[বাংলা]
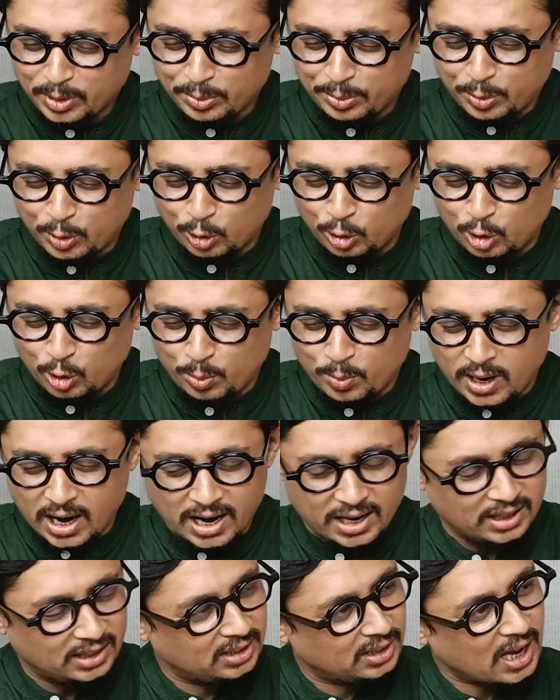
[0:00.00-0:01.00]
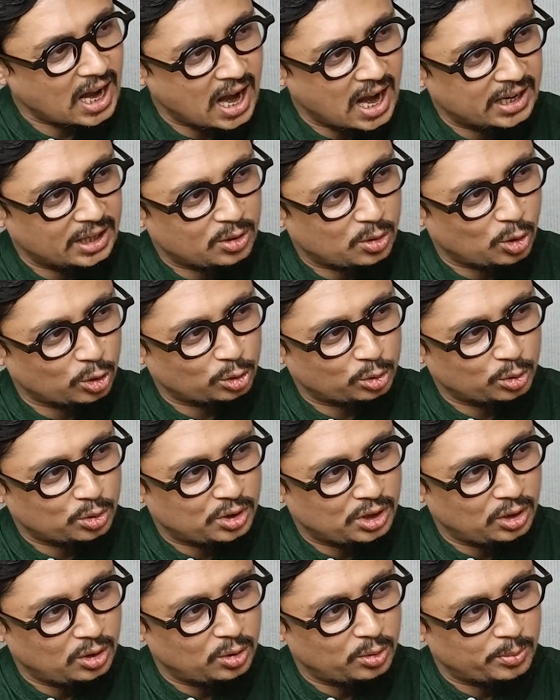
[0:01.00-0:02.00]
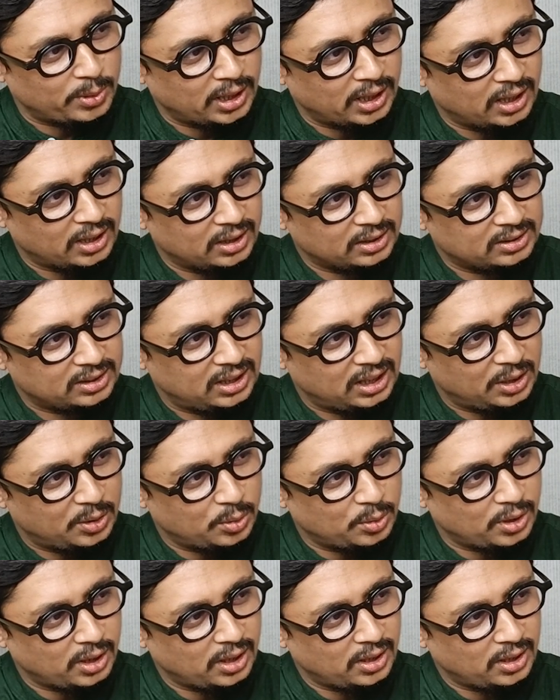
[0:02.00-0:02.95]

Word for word: প্রথম আয় আয় কত ছিল বা কি করে